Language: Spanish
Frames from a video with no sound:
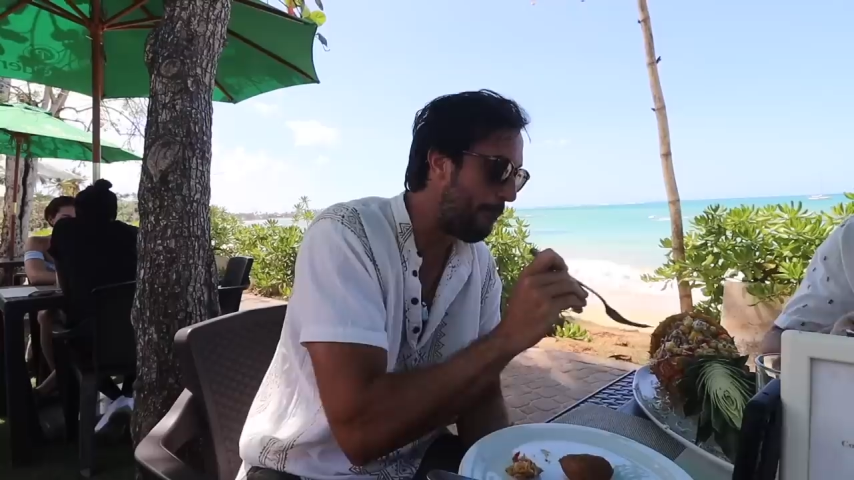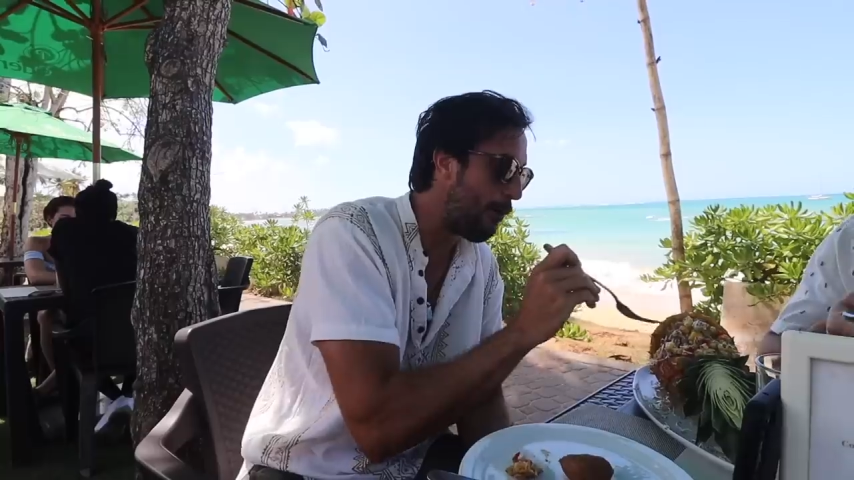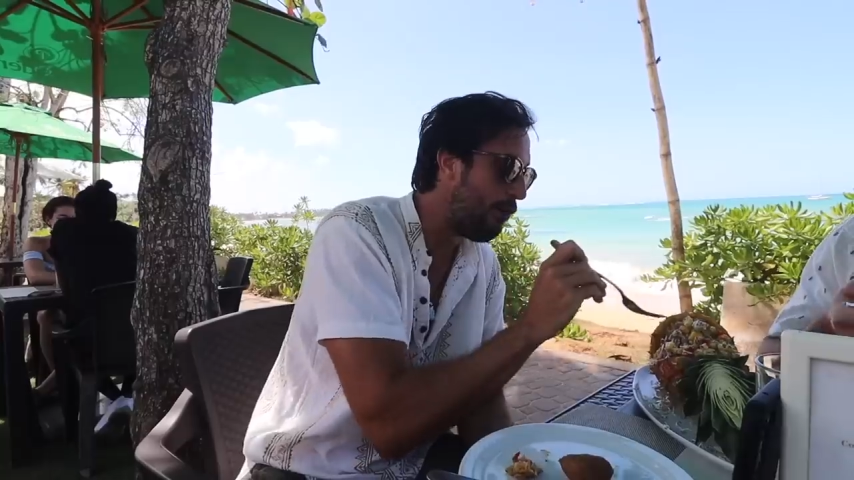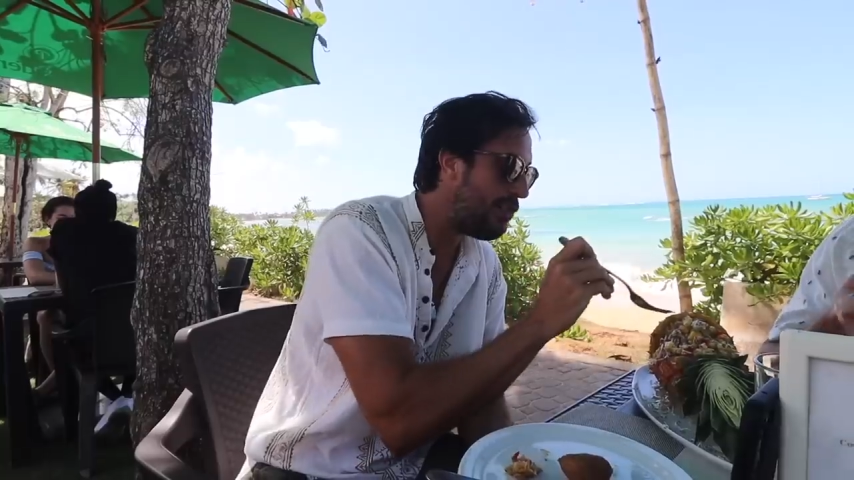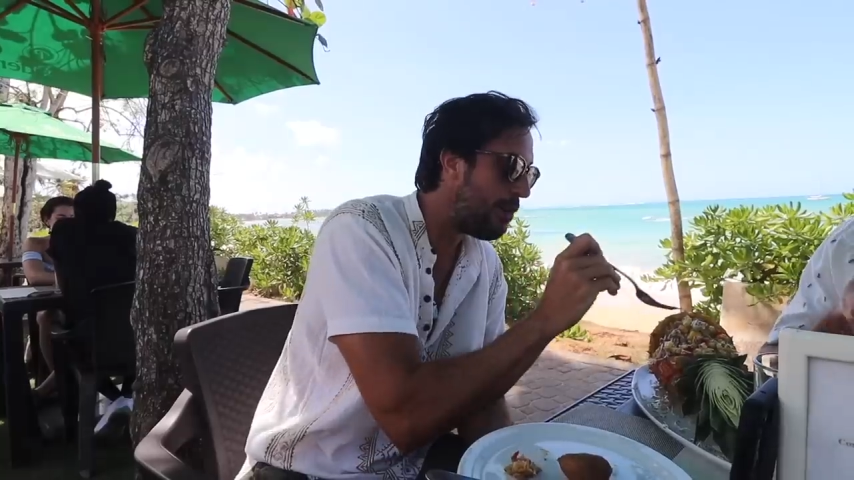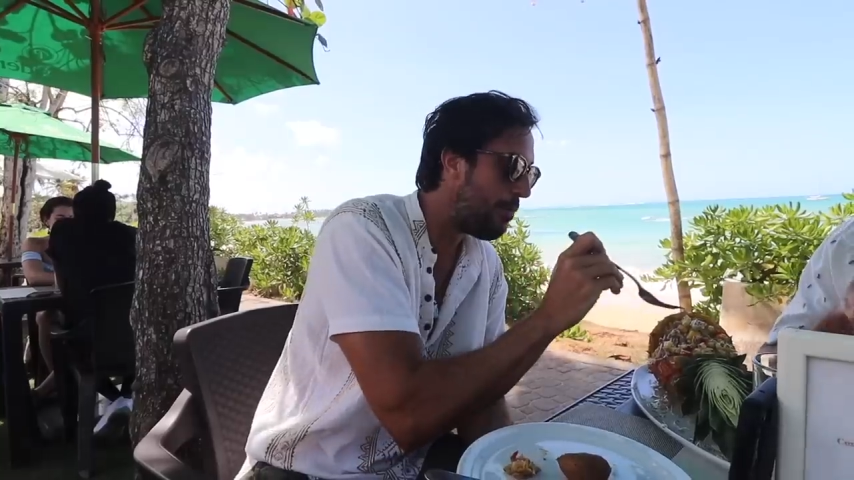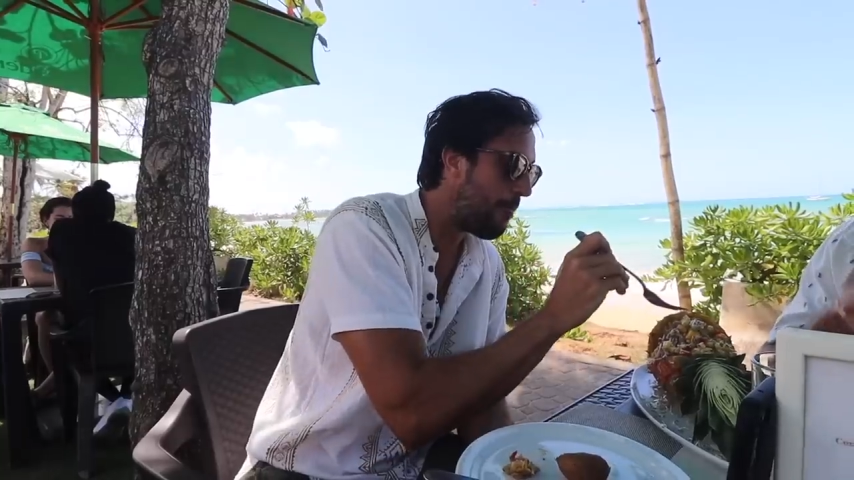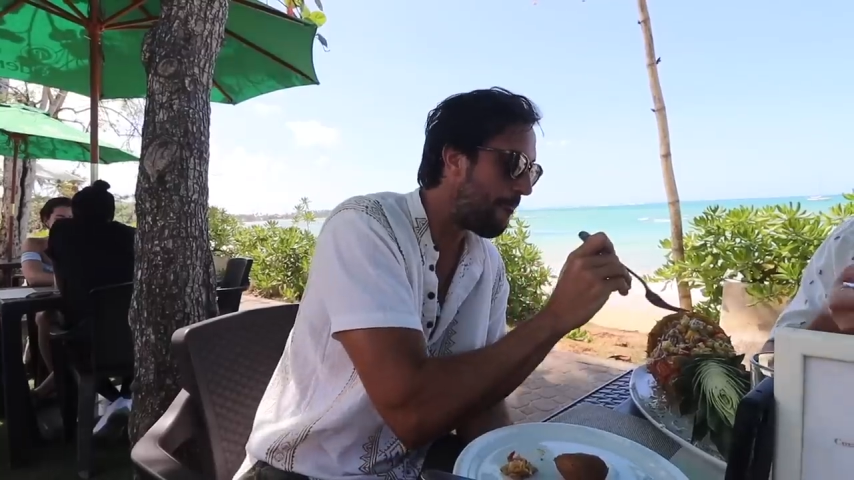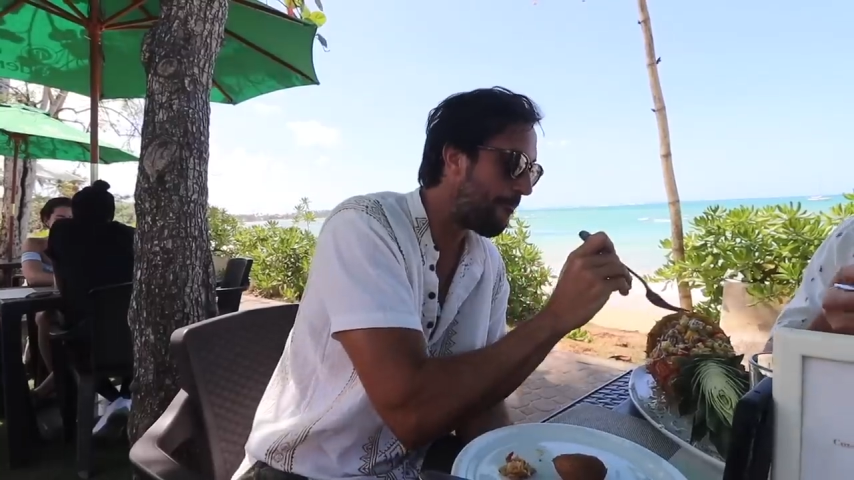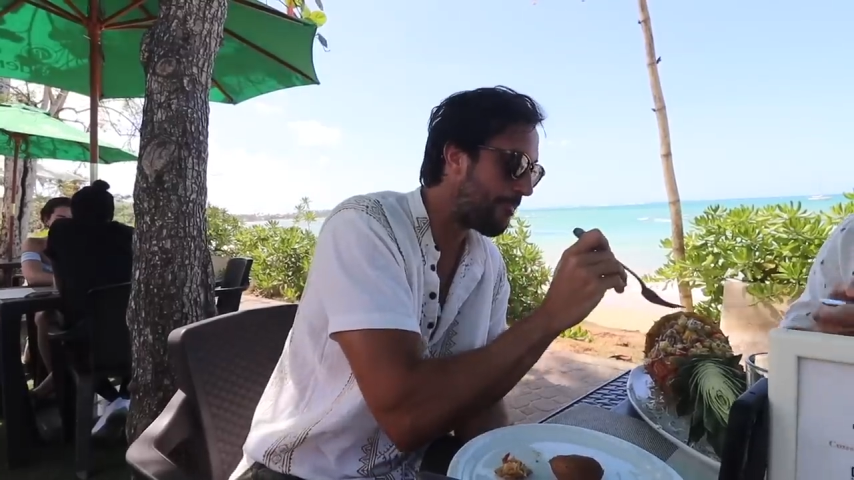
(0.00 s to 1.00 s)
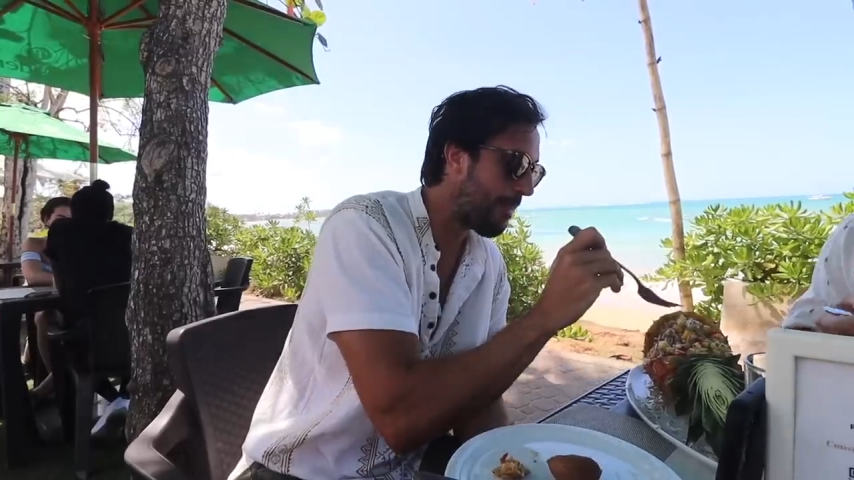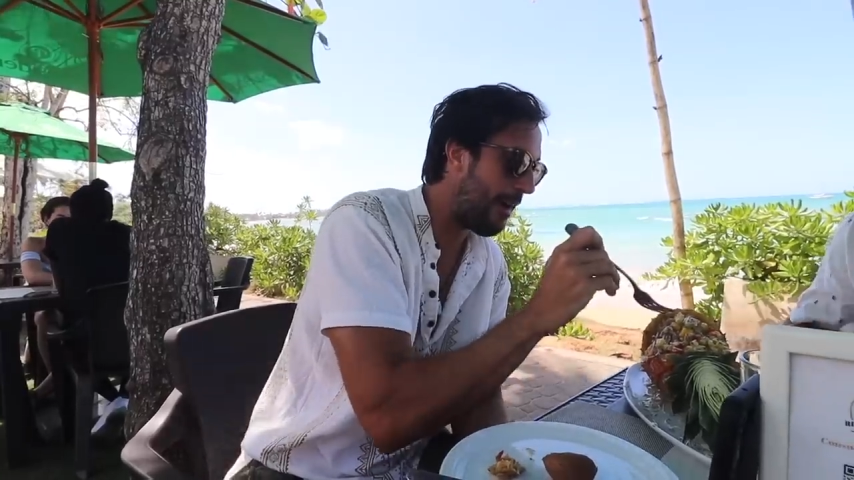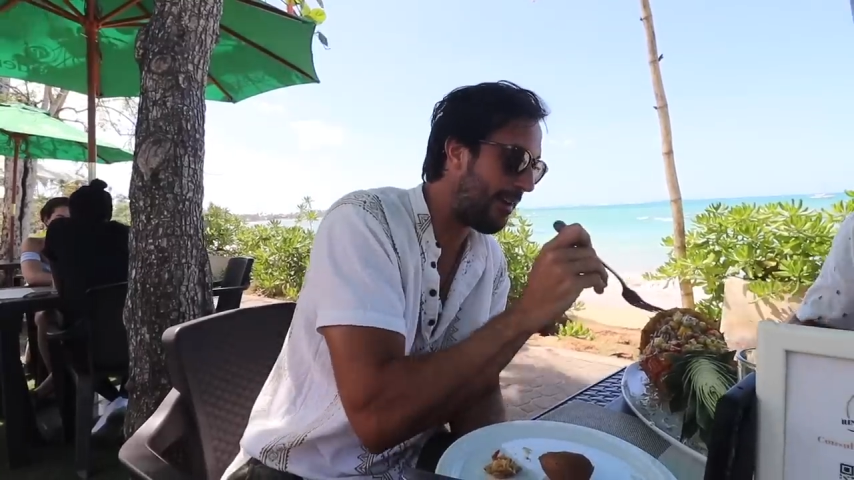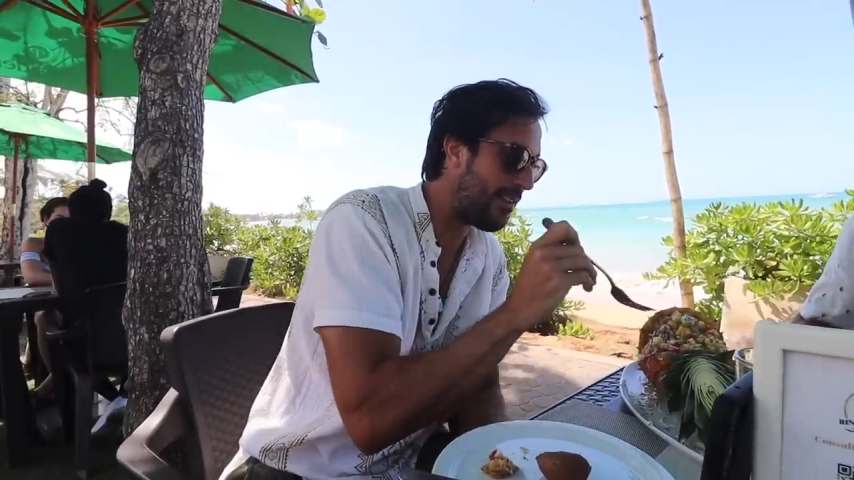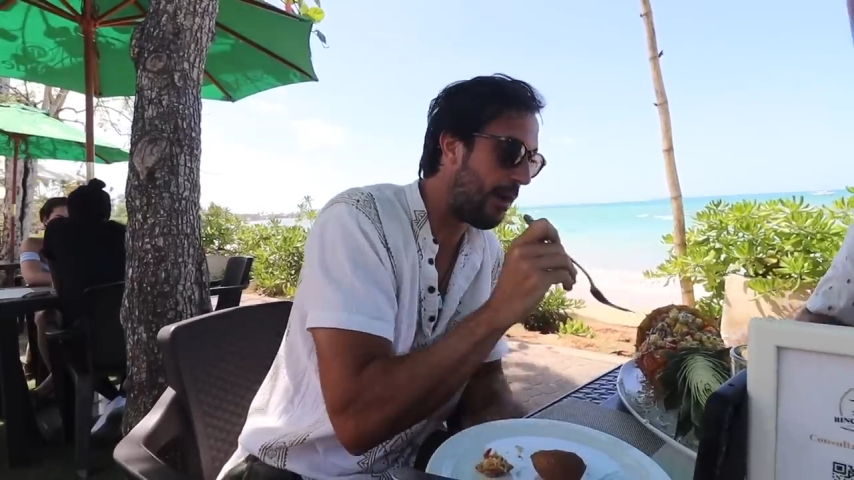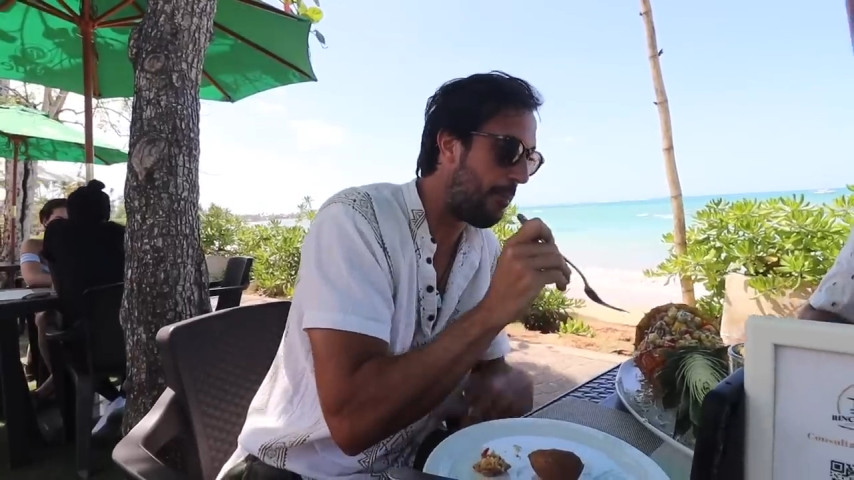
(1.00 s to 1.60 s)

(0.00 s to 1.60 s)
Por último, aquí está